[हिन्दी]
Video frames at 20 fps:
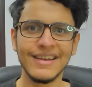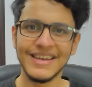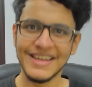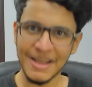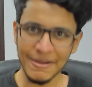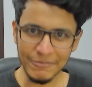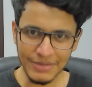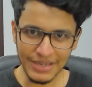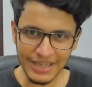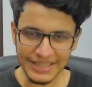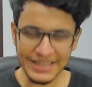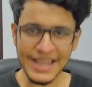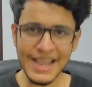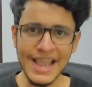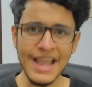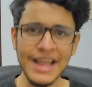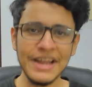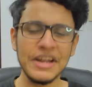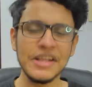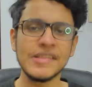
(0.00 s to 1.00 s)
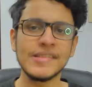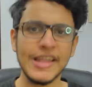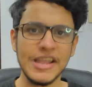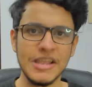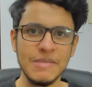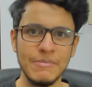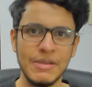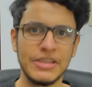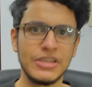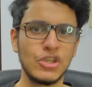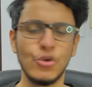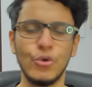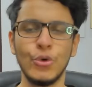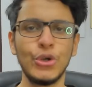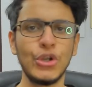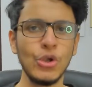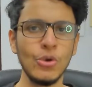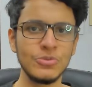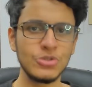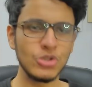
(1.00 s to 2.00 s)
नहीं हम गधे हैं नहीं सही में
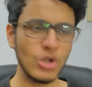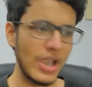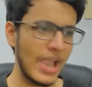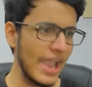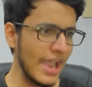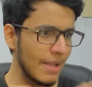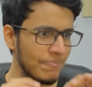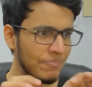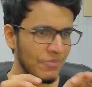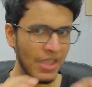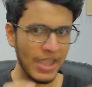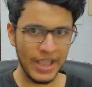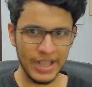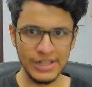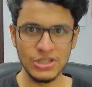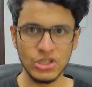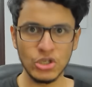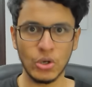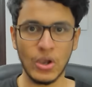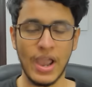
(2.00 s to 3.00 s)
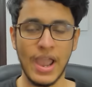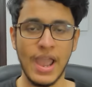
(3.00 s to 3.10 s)
YouTube जो है हिल चुका